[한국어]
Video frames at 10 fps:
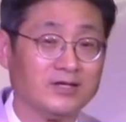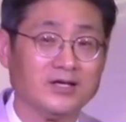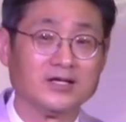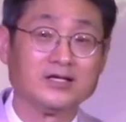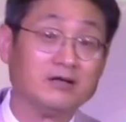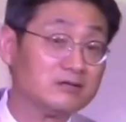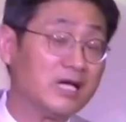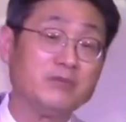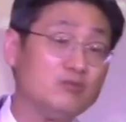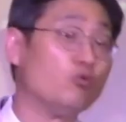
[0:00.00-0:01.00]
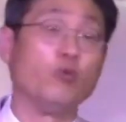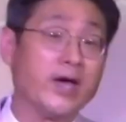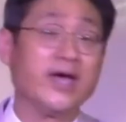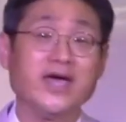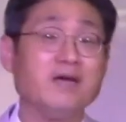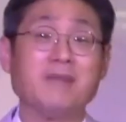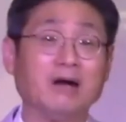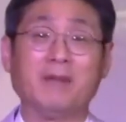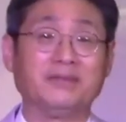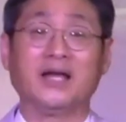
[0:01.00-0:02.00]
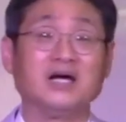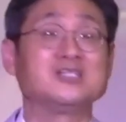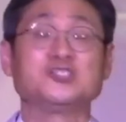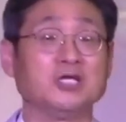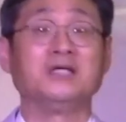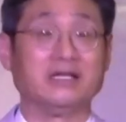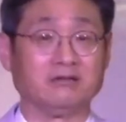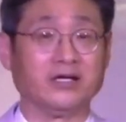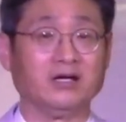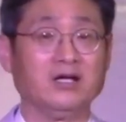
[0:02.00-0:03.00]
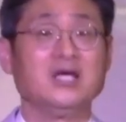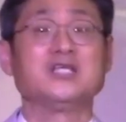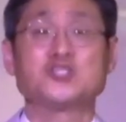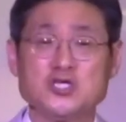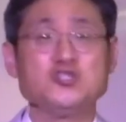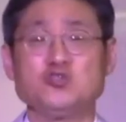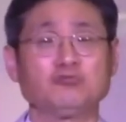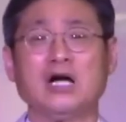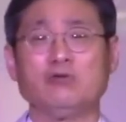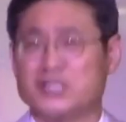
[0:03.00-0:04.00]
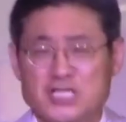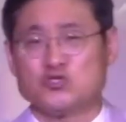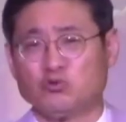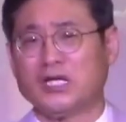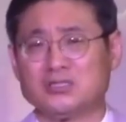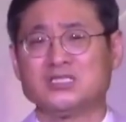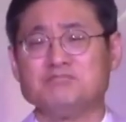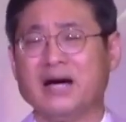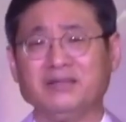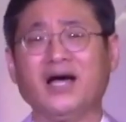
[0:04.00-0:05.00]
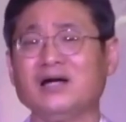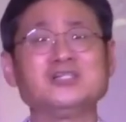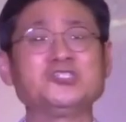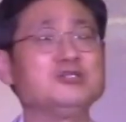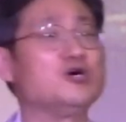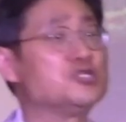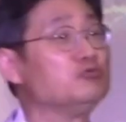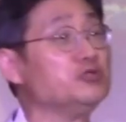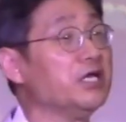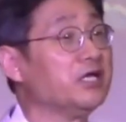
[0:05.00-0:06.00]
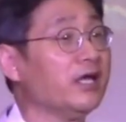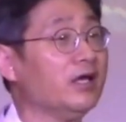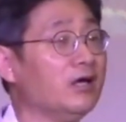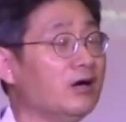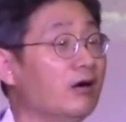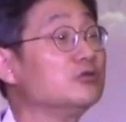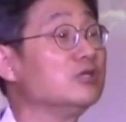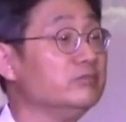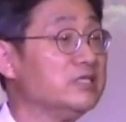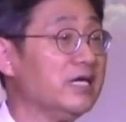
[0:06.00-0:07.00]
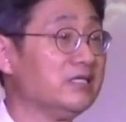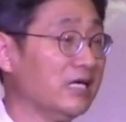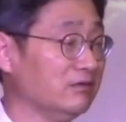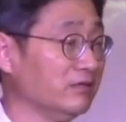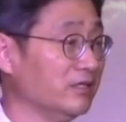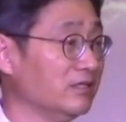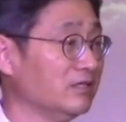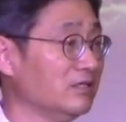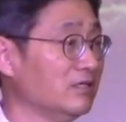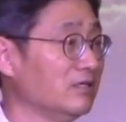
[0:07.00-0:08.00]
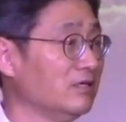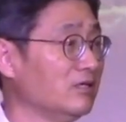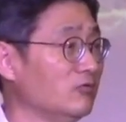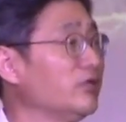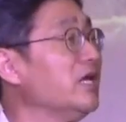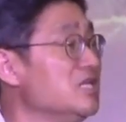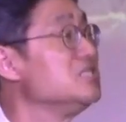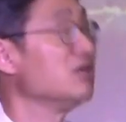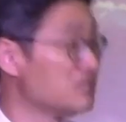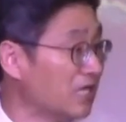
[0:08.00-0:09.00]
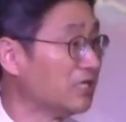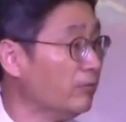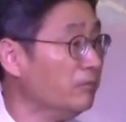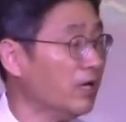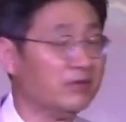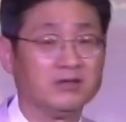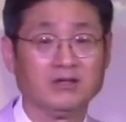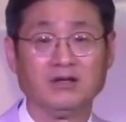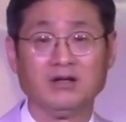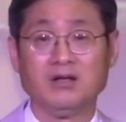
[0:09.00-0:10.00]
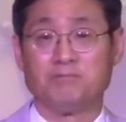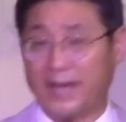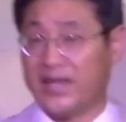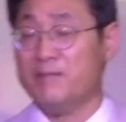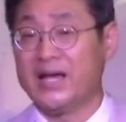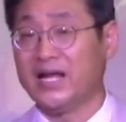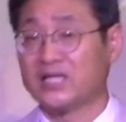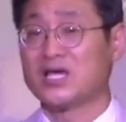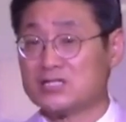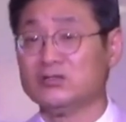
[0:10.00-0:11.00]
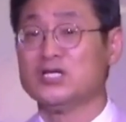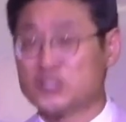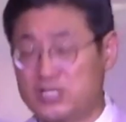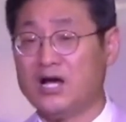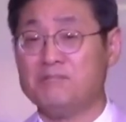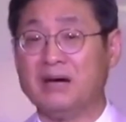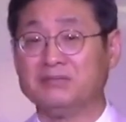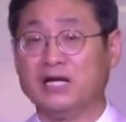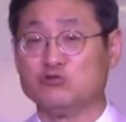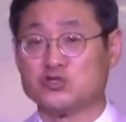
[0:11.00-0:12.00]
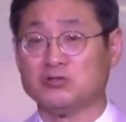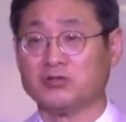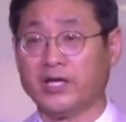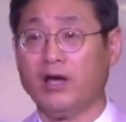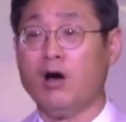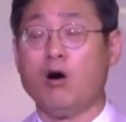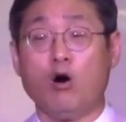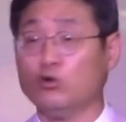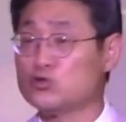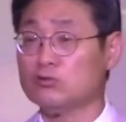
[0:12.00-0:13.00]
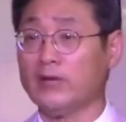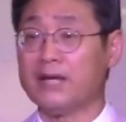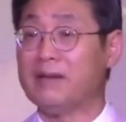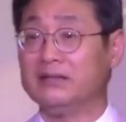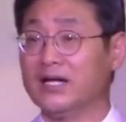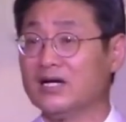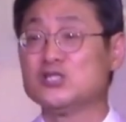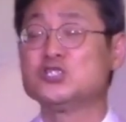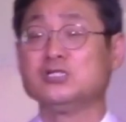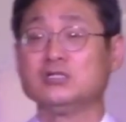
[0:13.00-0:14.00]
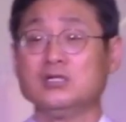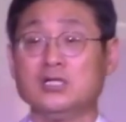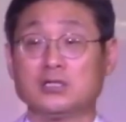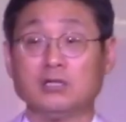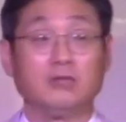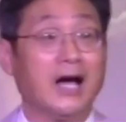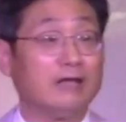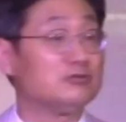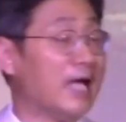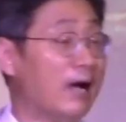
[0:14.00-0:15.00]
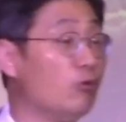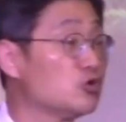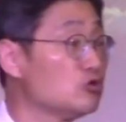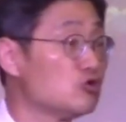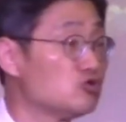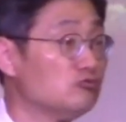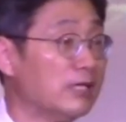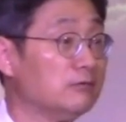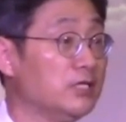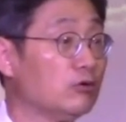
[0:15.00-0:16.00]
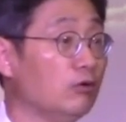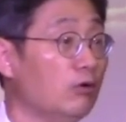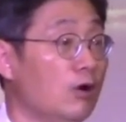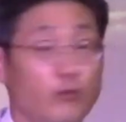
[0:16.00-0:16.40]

그렇다면 왜 막 만나가 그쳤냐는 거예요. 친숙하고 익숙했던 그 만나가 그치는 것이 우리에게 어떤 의미가 있냐는 거예요. 우리가 인생을 살다 보면 매일매일 하나님께서 신령한 만나를 주시는데 어느 순간에 만나가 그치는 그런 아주 당혹스러운 순간들이 있고 왜